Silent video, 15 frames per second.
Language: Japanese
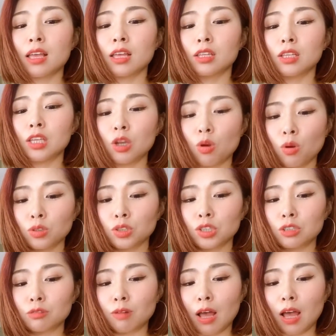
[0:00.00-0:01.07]
日本人
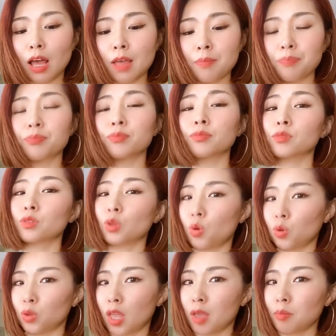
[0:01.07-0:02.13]
はと
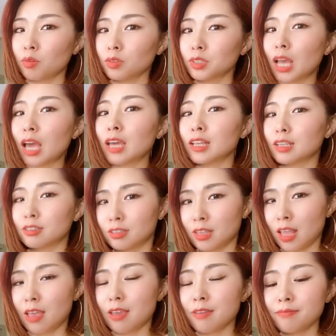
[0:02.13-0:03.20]
てもシャイです
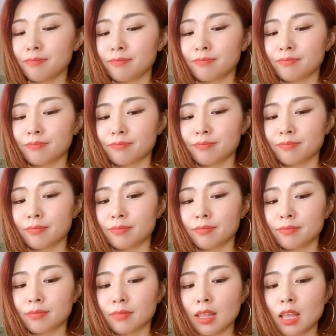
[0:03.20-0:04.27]
ね
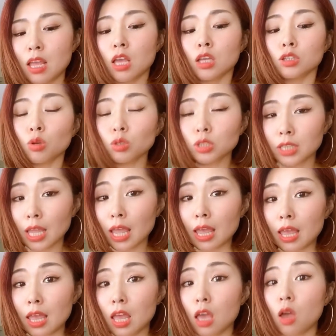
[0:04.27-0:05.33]
そし
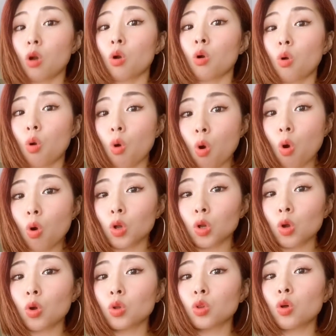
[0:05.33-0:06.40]
て公
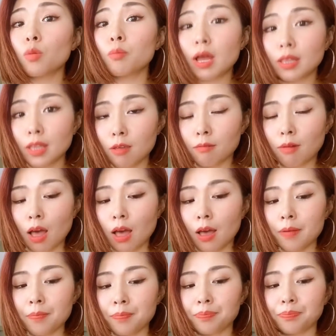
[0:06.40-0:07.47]
共の場で
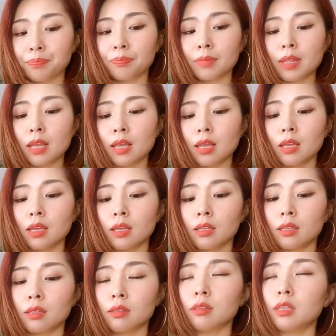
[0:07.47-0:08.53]
は
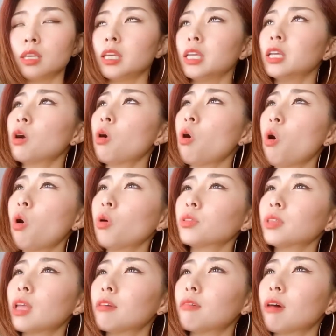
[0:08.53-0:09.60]
日本
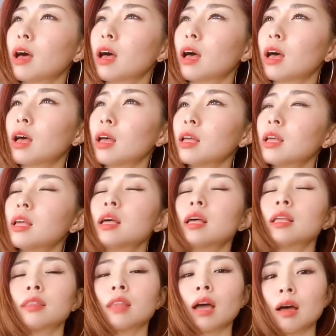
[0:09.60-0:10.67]
では
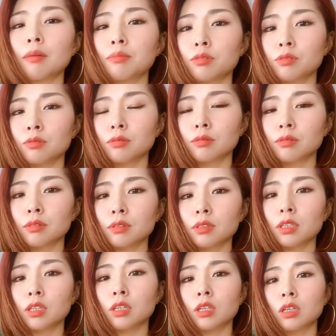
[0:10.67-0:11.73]
多分
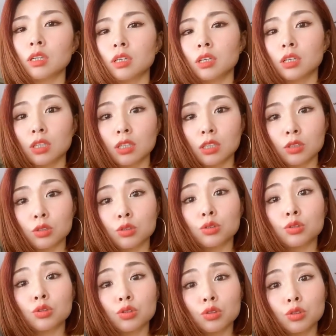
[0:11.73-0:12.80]

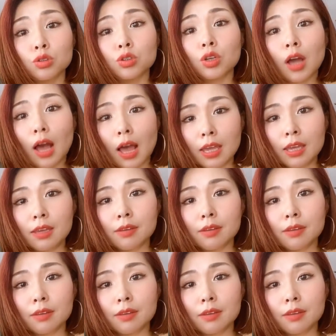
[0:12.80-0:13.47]
数回